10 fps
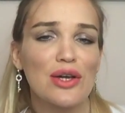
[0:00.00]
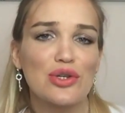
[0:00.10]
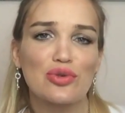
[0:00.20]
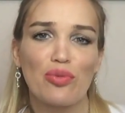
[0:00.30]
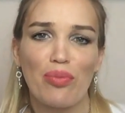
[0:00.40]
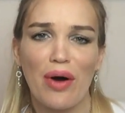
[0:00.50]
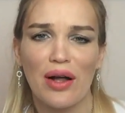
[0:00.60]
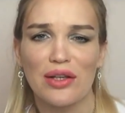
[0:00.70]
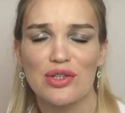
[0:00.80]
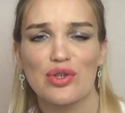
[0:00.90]

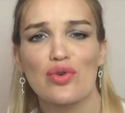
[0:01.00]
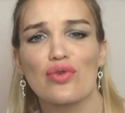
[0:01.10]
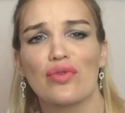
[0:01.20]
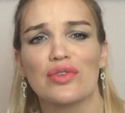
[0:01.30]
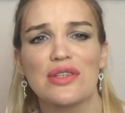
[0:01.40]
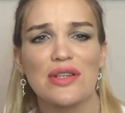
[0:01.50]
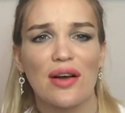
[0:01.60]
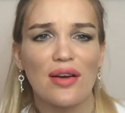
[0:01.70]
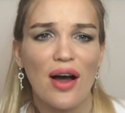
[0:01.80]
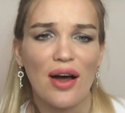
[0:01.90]
искупалась, улыбалась, ровный
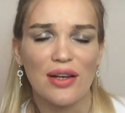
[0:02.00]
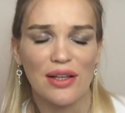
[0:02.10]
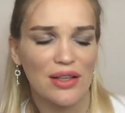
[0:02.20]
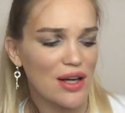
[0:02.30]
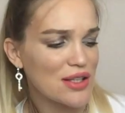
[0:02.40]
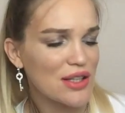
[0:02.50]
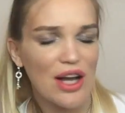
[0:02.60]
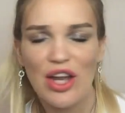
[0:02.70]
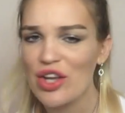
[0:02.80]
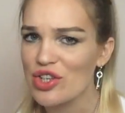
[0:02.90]
загар, я такая
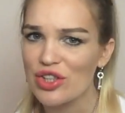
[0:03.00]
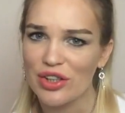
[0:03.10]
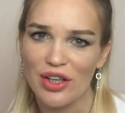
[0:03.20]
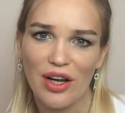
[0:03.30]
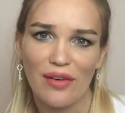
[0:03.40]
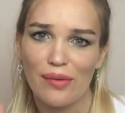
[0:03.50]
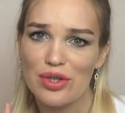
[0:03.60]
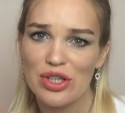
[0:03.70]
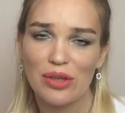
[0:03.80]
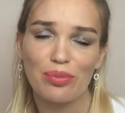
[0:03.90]
загорешка, такая
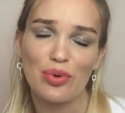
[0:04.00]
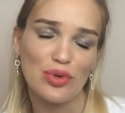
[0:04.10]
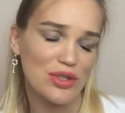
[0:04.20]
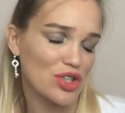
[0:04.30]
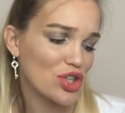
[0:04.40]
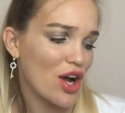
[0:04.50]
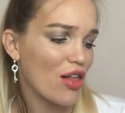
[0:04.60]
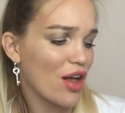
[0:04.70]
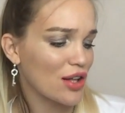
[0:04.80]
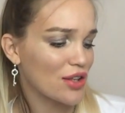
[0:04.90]
вообще просто
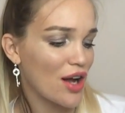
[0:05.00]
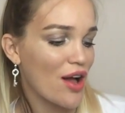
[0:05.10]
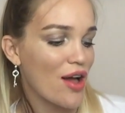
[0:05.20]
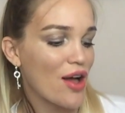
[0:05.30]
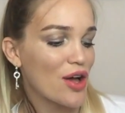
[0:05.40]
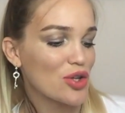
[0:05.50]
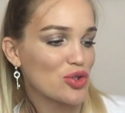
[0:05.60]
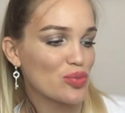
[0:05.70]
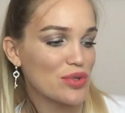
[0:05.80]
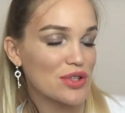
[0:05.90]
шоколадка
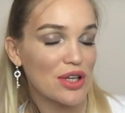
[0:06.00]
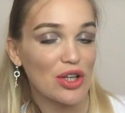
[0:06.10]
суперская.